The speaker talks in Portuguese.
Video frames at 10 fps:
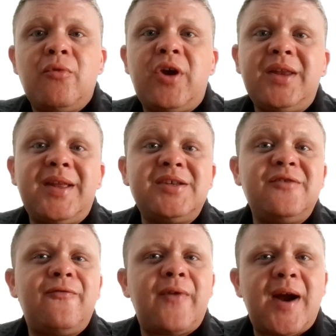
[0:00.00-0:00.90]
porque tem
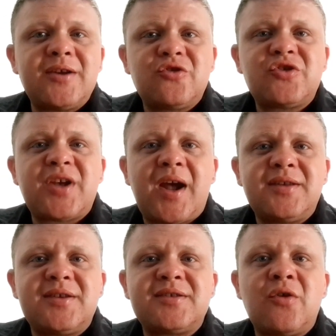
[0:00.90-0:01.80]
diversos
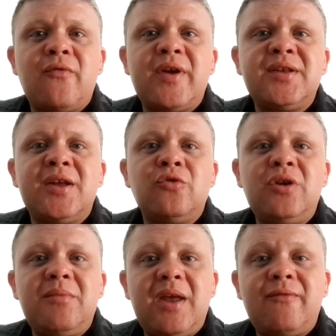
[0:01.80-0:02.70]
sites que estão vendendo o
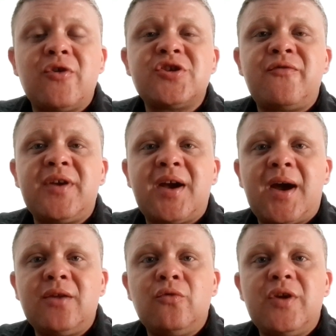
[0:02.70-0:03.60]
Uniman
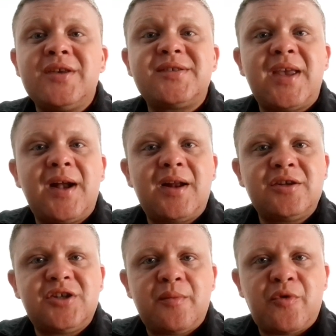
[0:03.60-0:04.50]
falsificado e sem
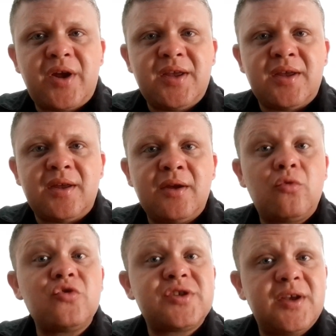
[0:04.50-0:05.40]
garantia por aí.
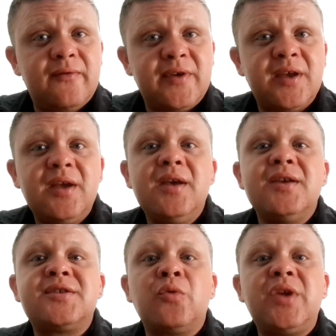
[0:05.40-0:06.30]
Inclusive,
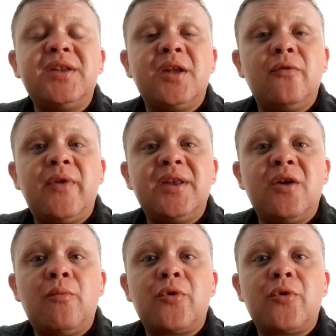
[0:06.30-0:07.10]
estão tentando vender um